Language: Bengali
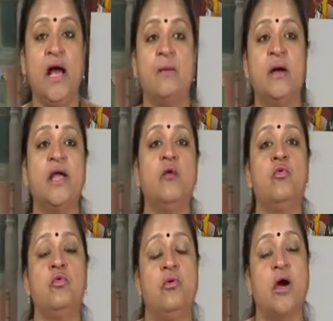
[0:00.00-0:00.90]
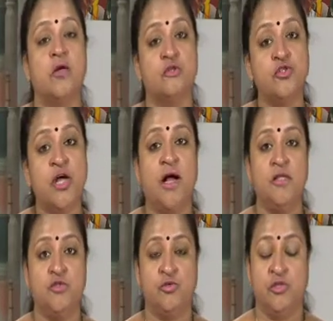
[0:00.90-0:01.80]
আমাকে অন্য কারোর
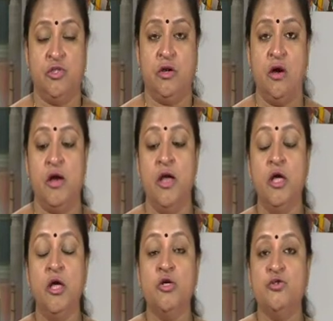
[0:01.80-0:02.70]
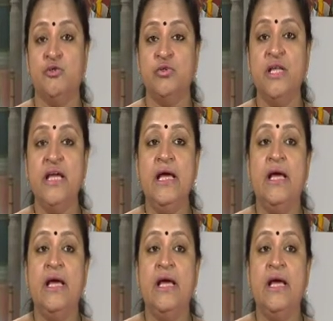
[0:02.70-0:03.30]
সাহায্য নিতে হয় যদি